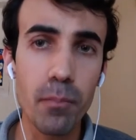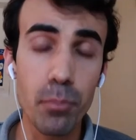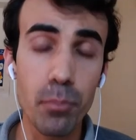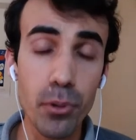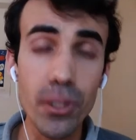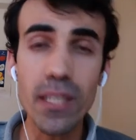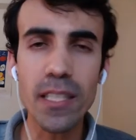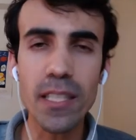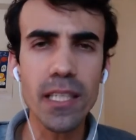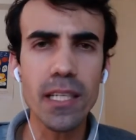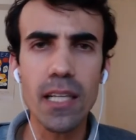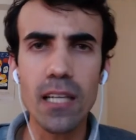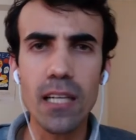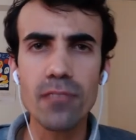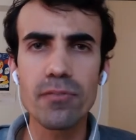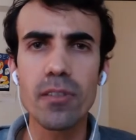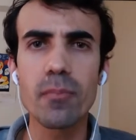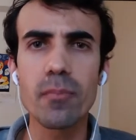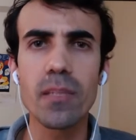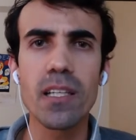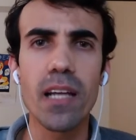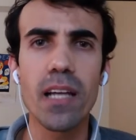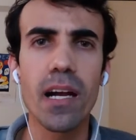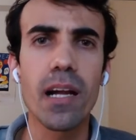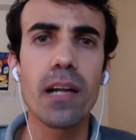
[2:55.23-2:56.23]
por agregado
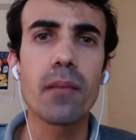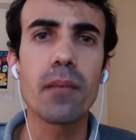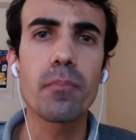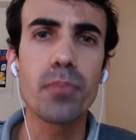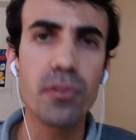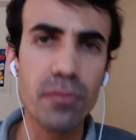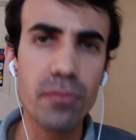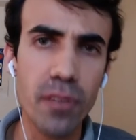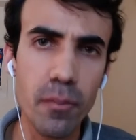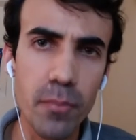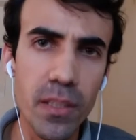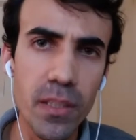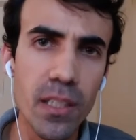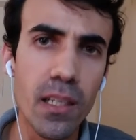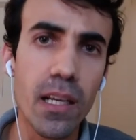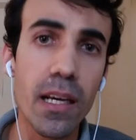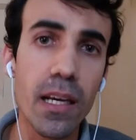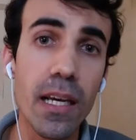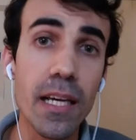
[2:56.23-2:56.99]
familiar, por família.